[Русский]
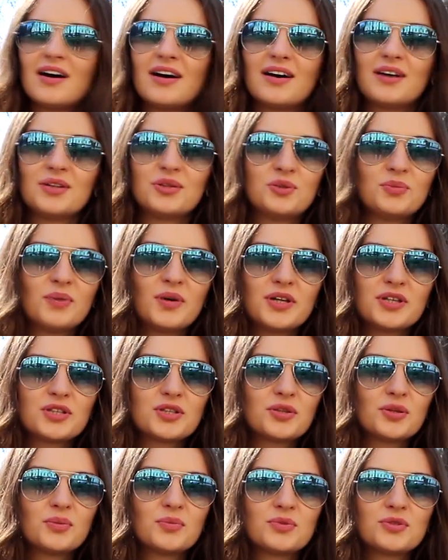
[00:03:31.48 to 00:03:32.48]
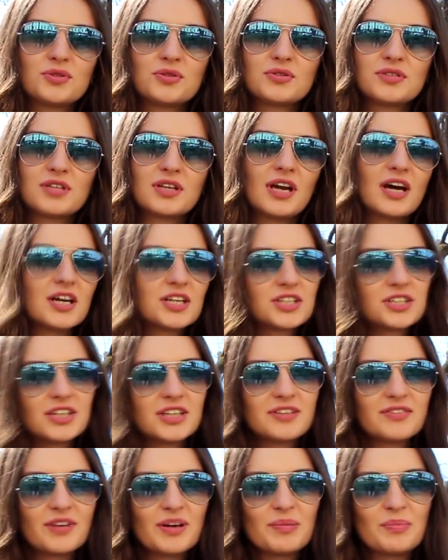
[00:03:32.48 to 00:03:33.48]
а, думаешь о том, что
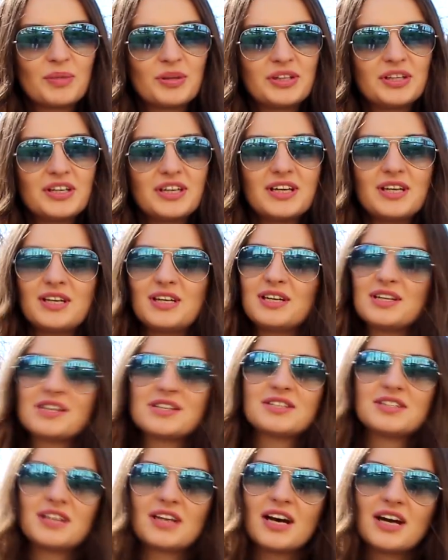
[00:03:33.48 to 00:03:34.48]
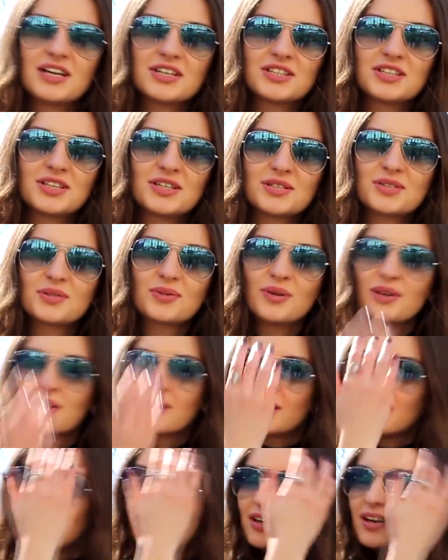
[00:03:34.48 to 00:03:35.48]
заряжена твоя батарея или не заряжена,
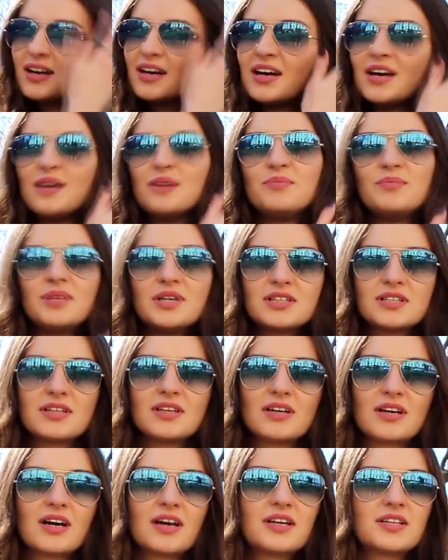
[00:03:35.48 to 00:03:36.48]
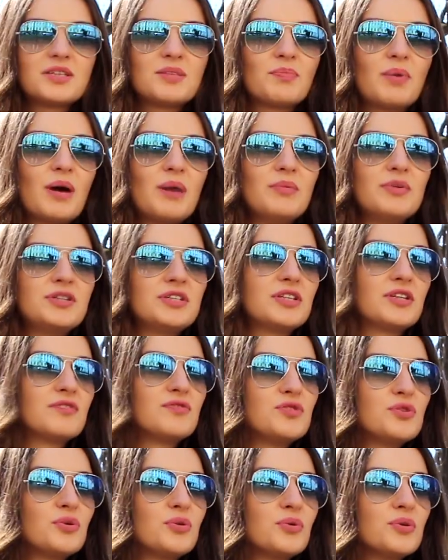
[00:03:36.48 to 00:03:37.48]
сколько места на карте памяти. Это
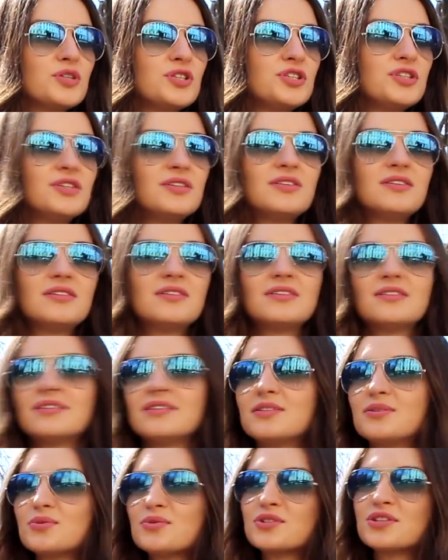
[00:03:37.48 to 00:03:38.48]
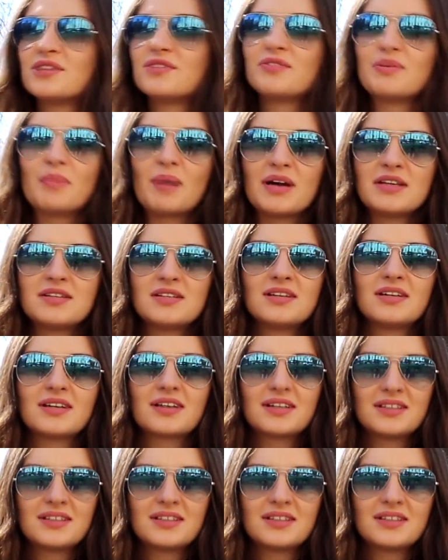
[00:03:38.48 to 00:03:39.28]
все очень э, нужно внимательно